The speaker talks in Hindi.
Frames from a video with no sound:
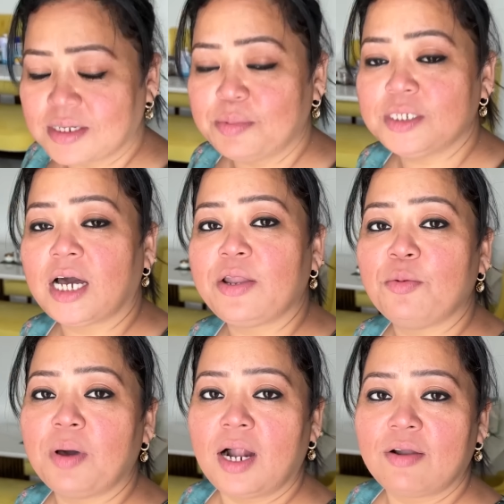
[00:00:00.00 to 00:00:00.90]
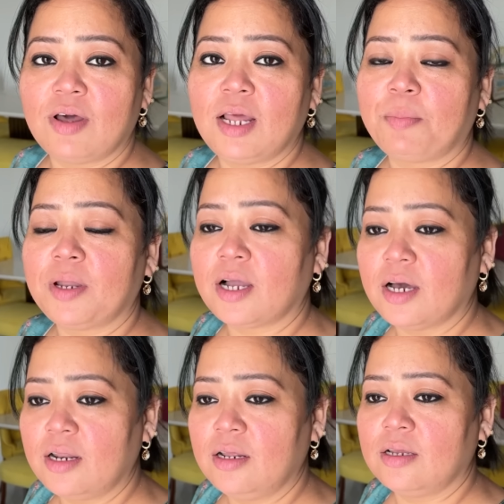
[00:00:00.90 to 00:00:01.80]
तभी जा रही हूँ मलाड वाले अपने
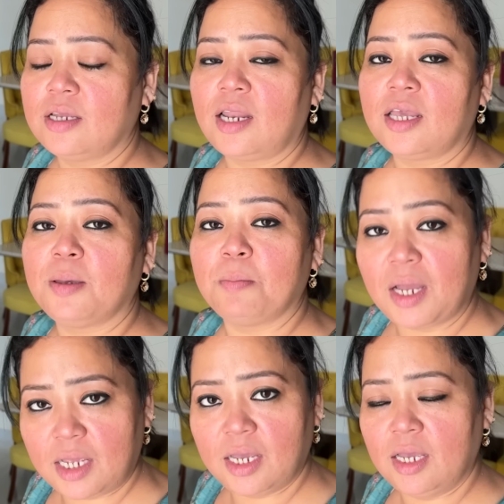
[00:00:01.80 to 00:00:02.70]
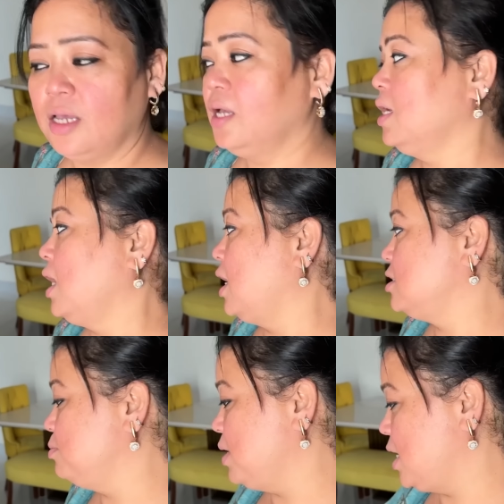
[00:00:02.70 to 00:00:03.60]
घर यानी कि माई के आज
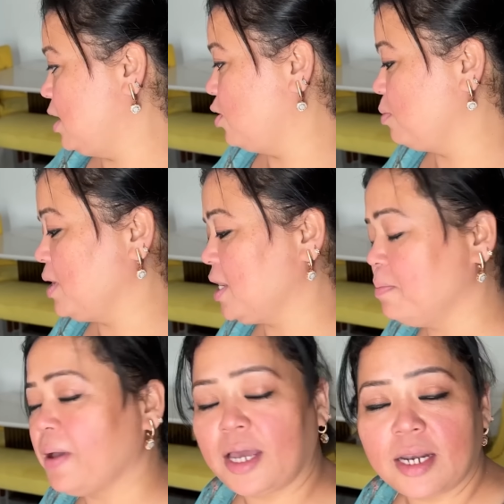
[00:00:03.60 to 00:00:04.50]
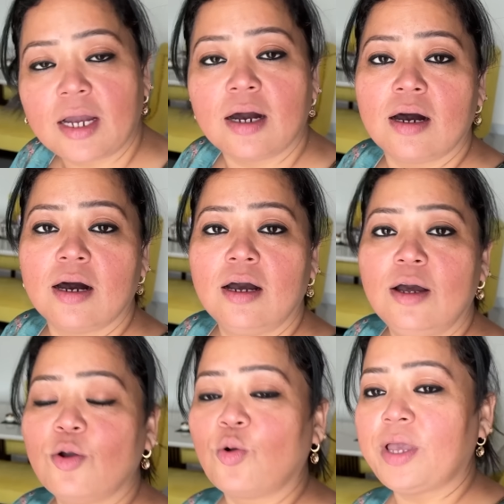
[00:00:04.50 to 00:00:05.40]
मेरा और मेरी बहन का
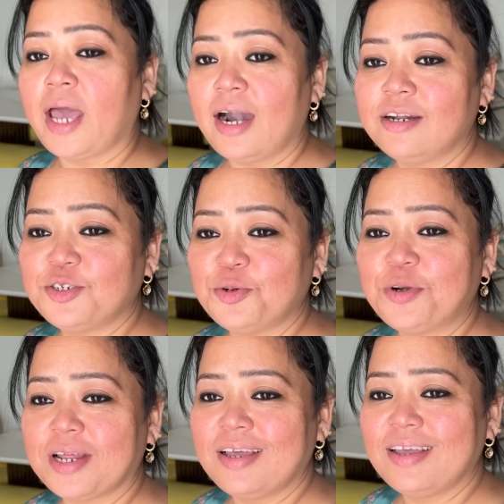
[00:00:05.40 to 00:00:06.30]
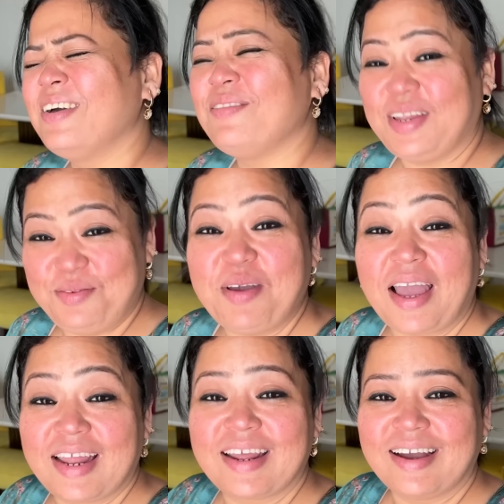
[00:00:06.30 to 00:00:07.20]
कोई एड शूट है मेरी
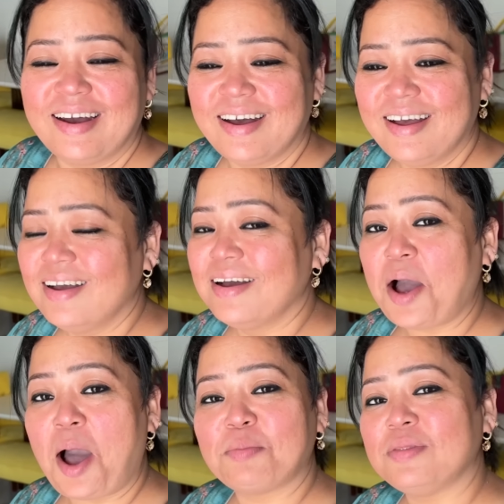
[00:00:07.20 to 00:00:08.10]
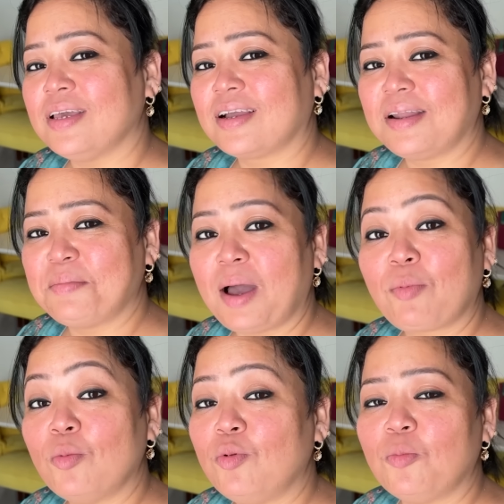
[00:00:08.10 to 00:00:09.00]
बहन का आप देखना मैं
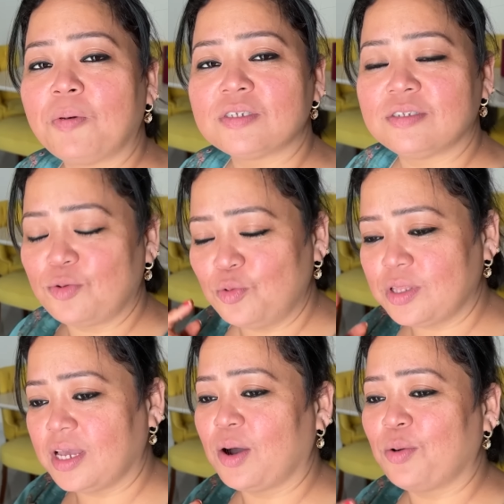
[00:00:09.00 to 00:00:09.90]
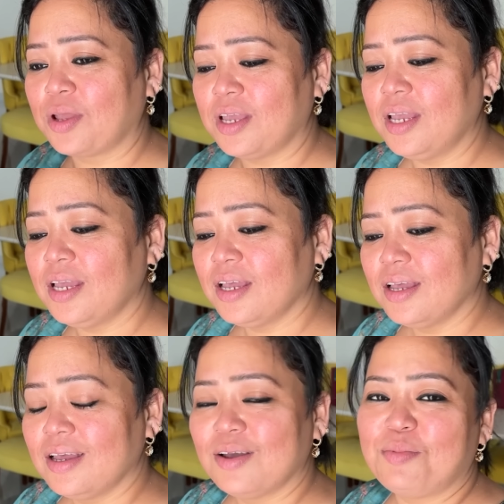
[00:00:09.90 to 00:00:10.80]
आपको ब्लूपर ज़रूर दिखाऊंगी
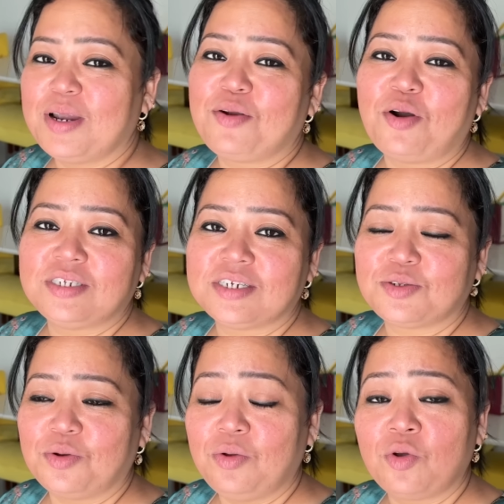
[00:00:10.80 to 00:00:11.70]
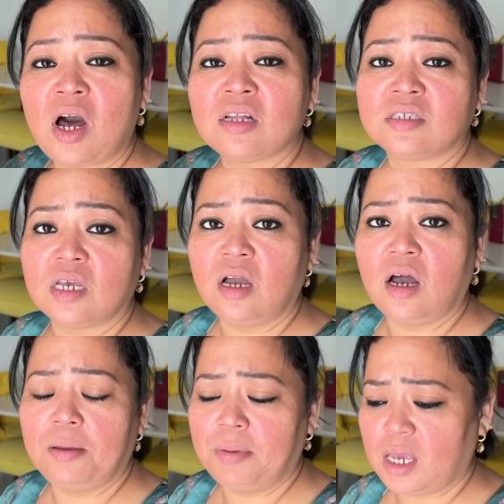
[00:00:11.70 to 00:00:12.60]
बड़ी कॉन्शियस होगी और हाथ से
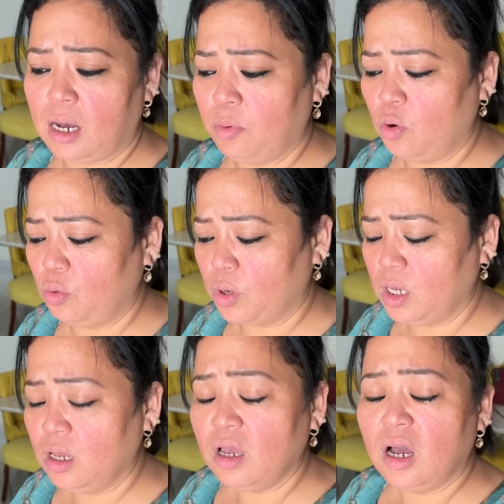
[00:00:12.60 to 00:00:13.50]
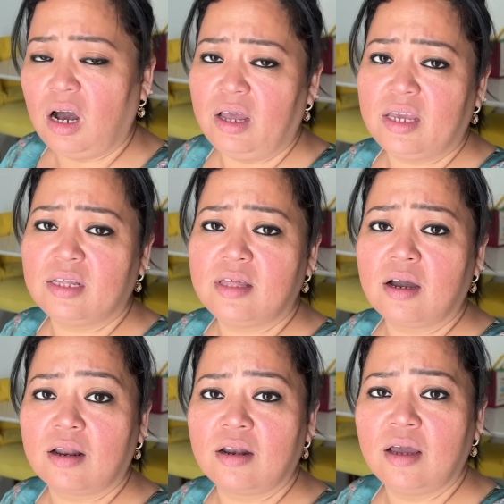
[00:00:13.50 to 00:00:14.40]
हाय मैं क्या बोलूँगी हाय किद्दा
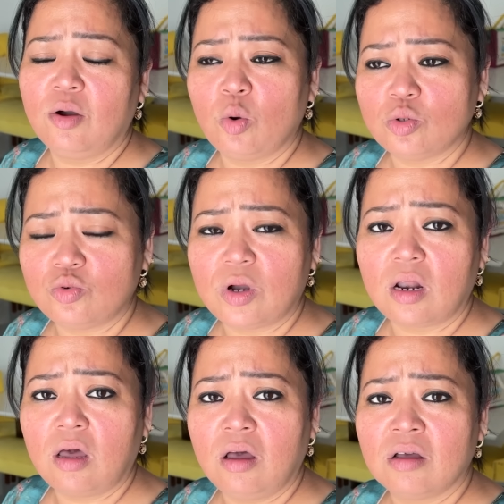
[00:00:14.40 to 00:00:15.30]
करना है हो जूगा ना